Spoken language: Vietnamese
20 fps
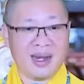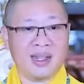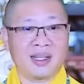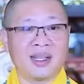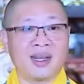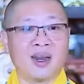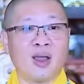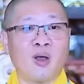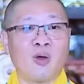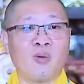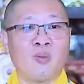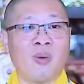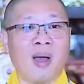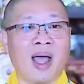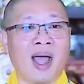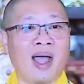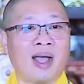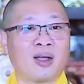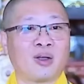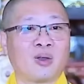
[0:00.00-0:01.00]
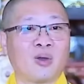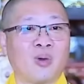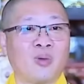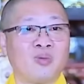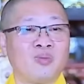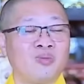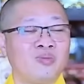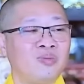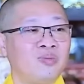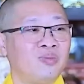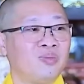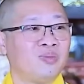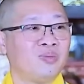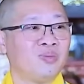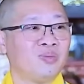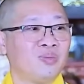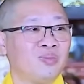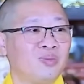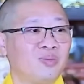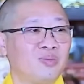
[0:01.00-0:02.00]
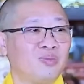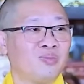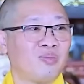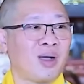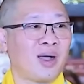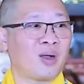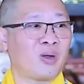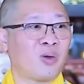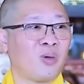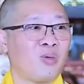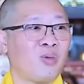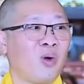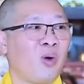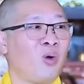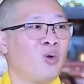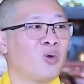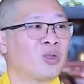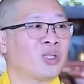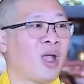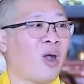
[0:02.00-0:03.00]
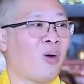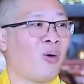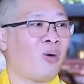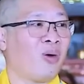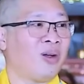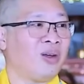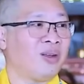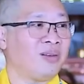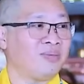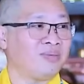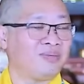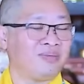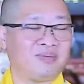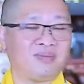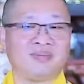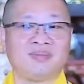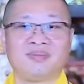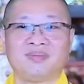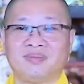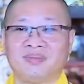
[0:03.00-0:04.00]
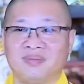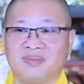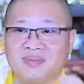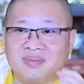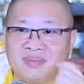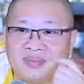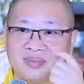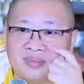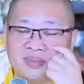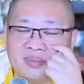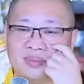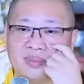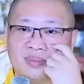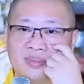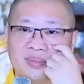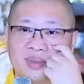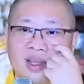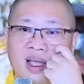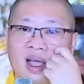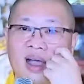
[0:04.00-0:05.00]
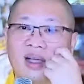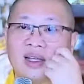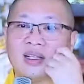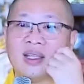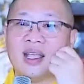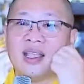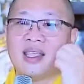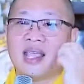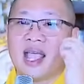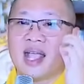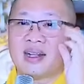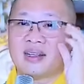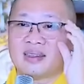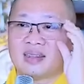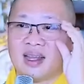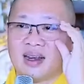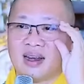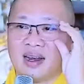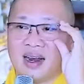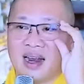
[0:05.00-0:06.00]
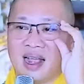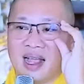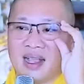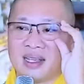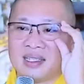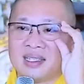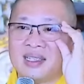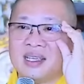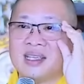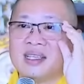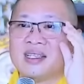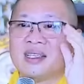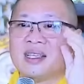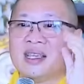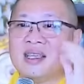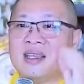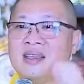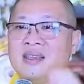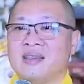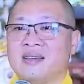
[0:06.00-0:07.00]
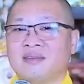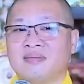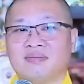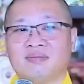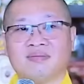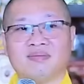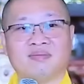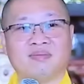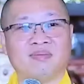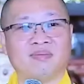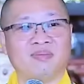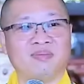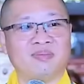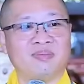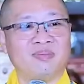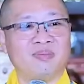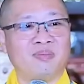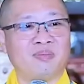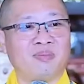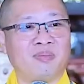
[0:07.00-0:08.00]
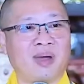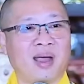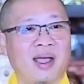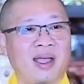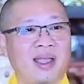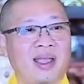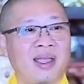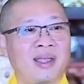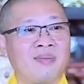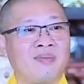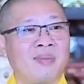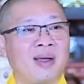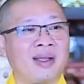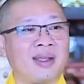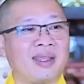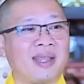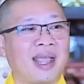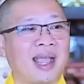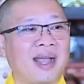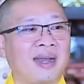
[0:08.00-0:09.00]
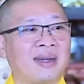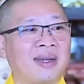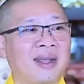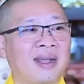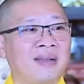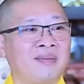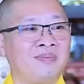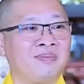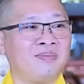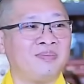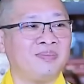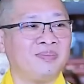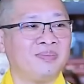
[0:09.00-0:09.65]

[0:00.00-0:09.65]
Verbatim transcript: đi tới đâu bà cũng bà cũng u sầu hết. Hỡi thế gian tình là chi chi mà én bắt nhạn nam.